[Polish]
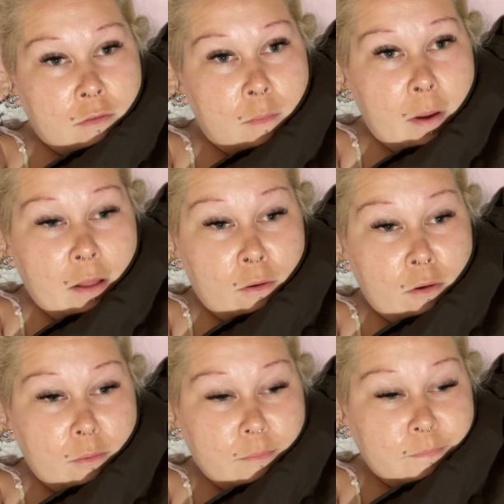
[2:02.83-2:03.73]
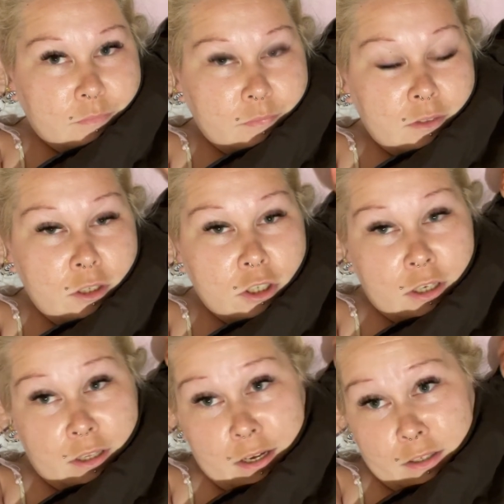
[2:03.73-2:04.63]
wypadło.
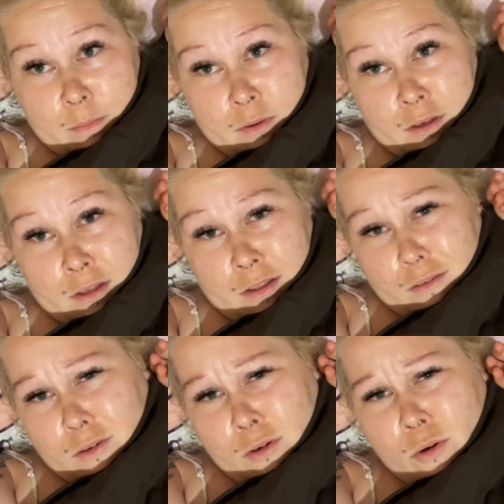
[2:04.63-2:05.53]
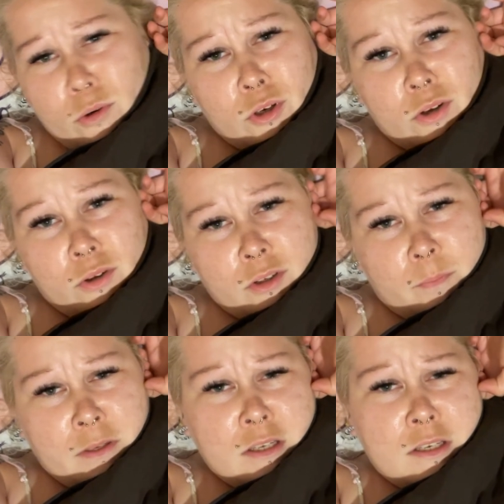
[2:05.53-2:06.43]
Dzisiaj tak sobie luźno
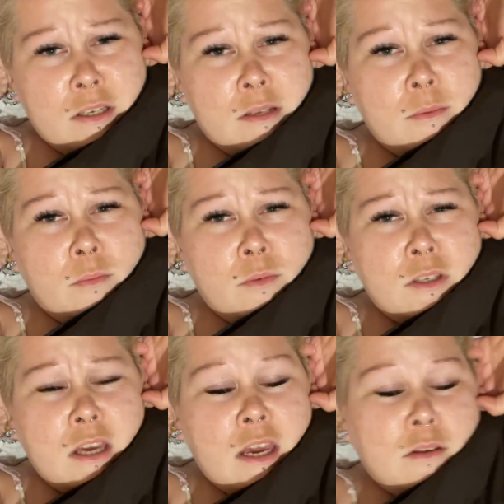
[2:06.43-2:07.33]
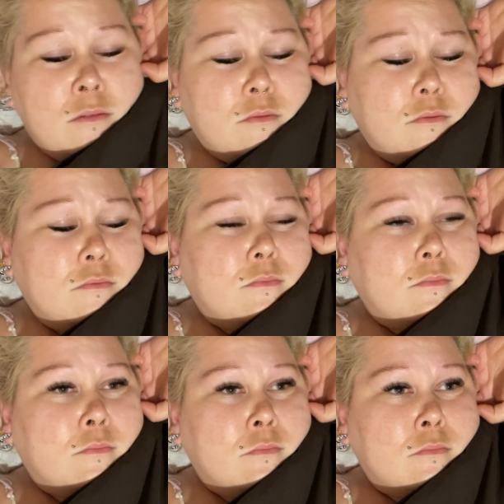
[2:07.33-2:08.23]
spędzicie ze mną dzień.
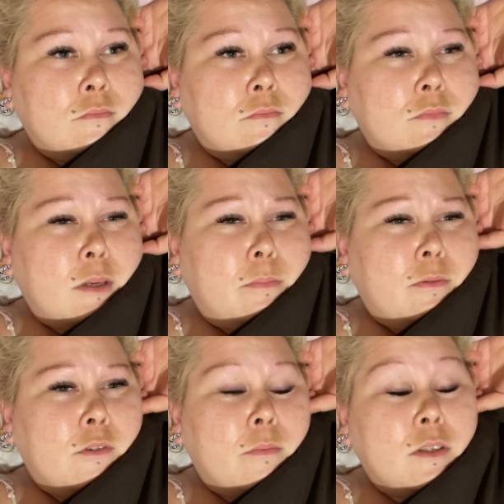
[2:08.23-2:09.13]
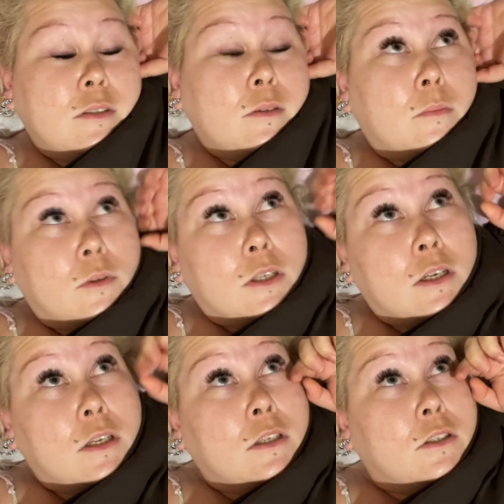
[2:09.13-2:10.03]
Mm, na pewno będziemy
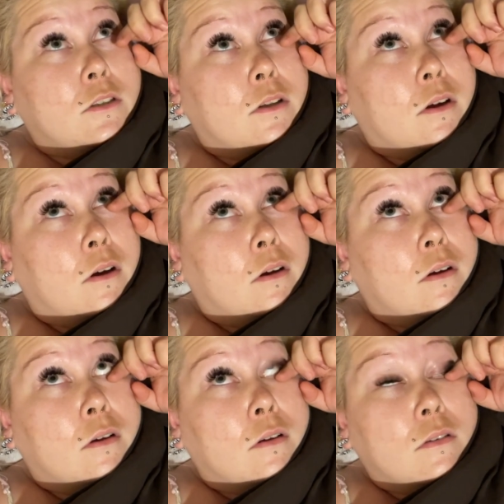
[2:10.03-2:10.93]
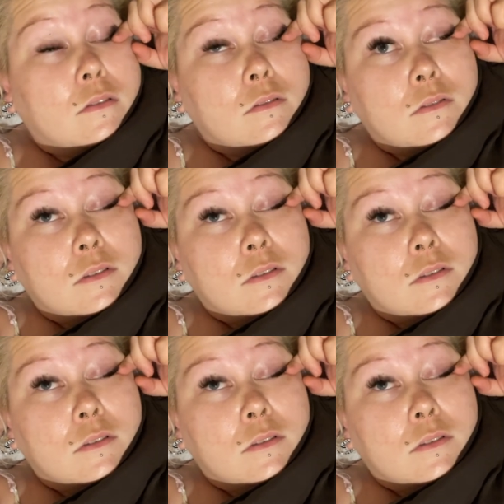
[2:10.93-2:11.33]
musieli iść do